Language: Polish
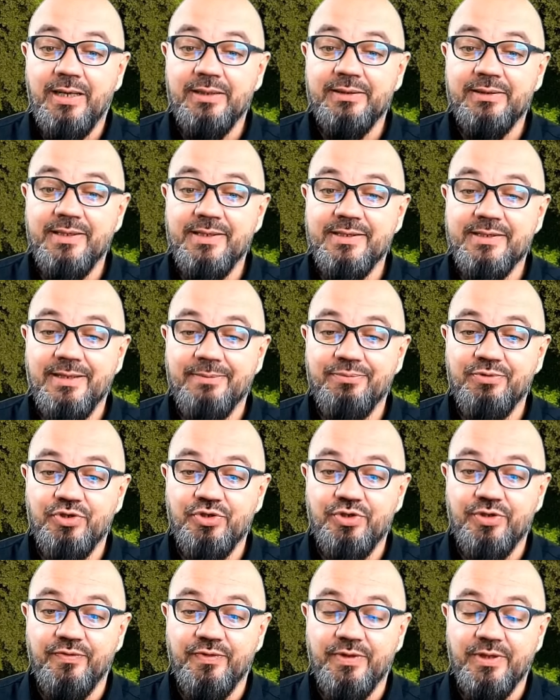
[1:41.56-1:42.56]
a ten z
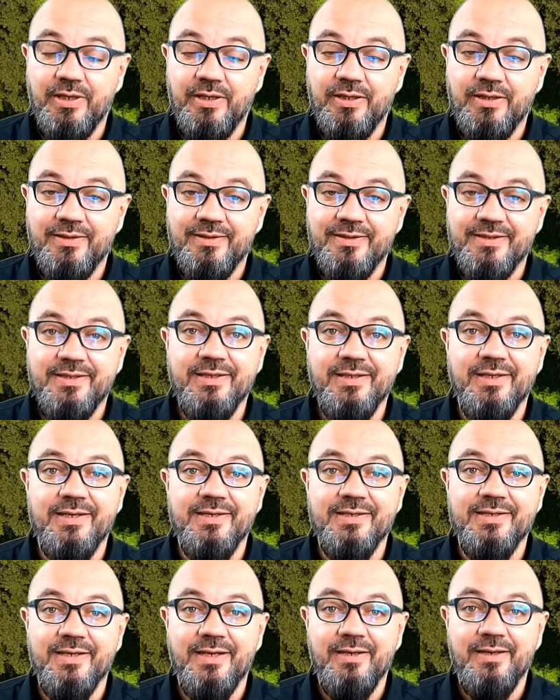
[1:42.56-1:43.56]
naprzeciwka
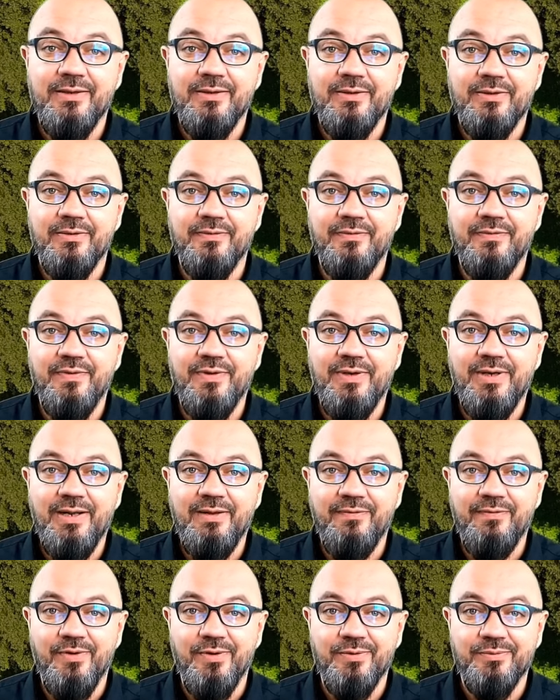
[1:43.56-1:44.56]
skręca w
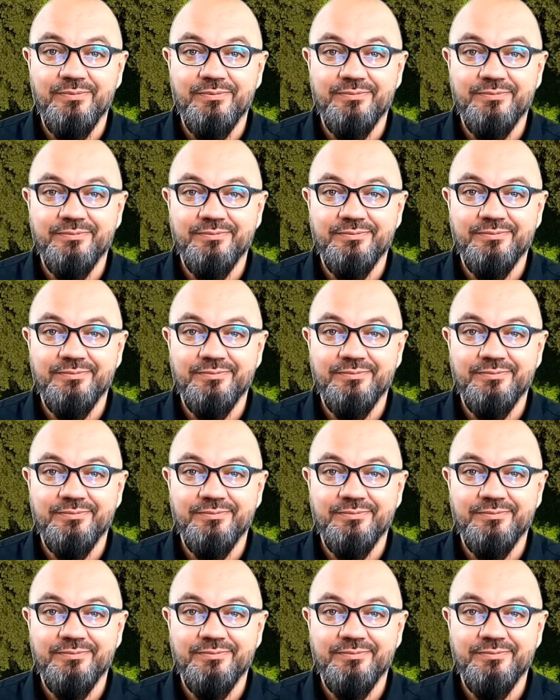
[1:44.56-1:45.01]
lewo.